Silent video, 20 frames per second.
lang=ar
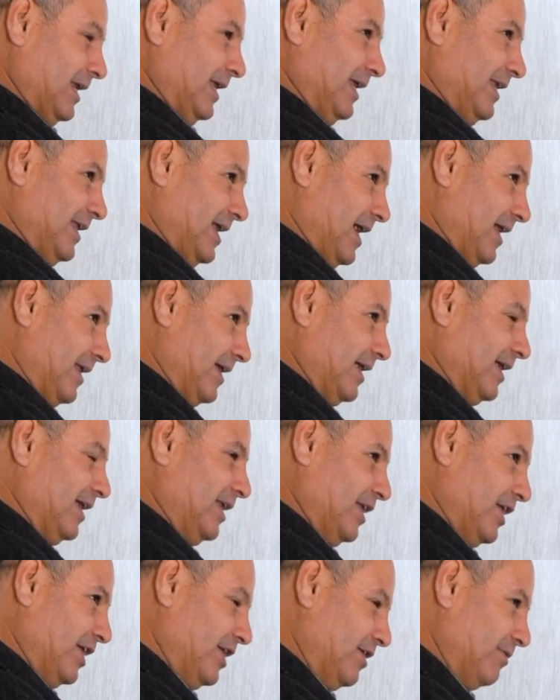للإنارة
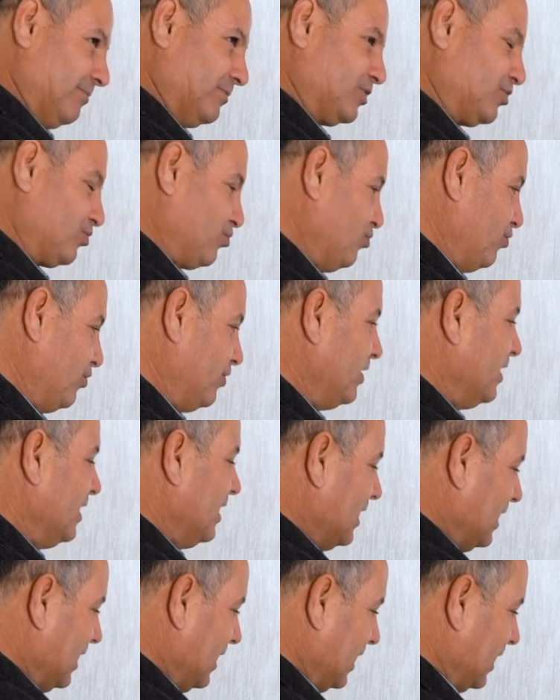اللي هي مش تكون
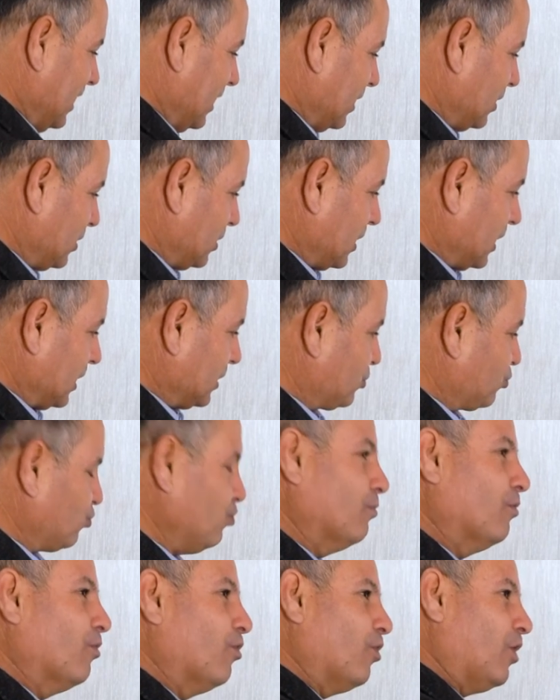آه، آه،
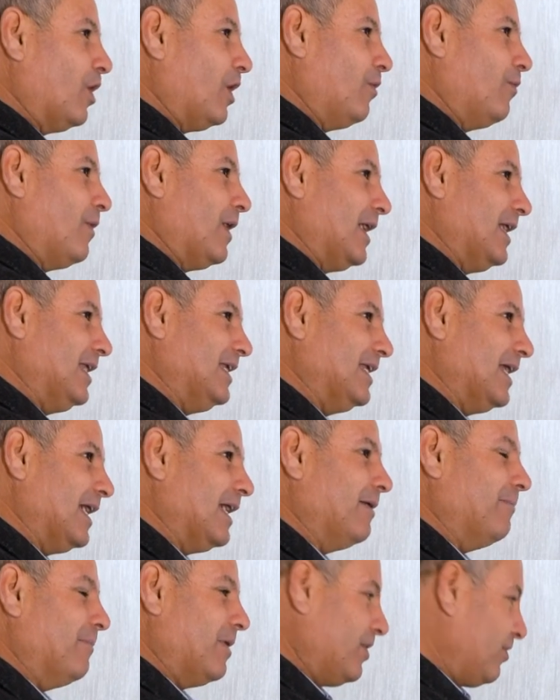شموع
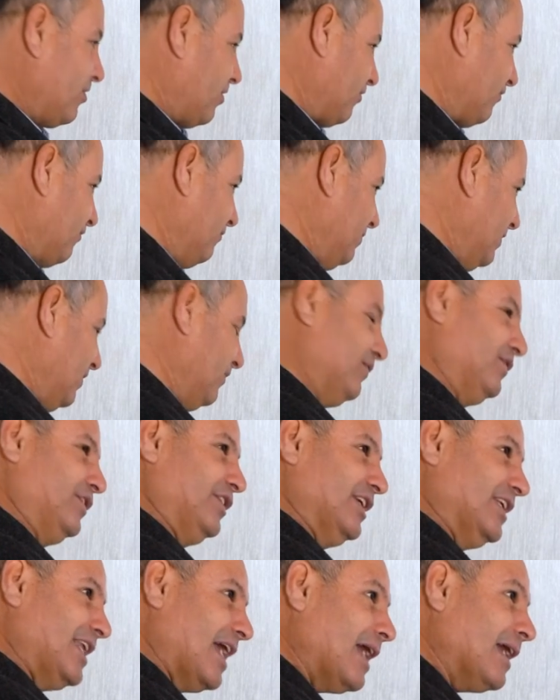وإلا ما يعرف
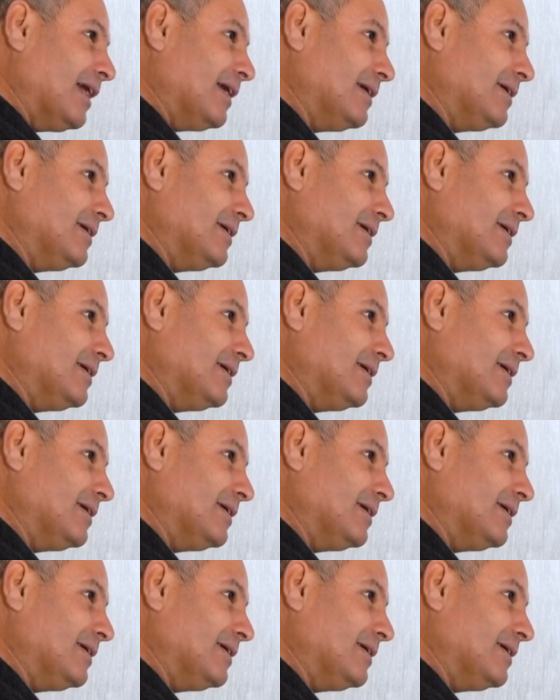بالفتيلة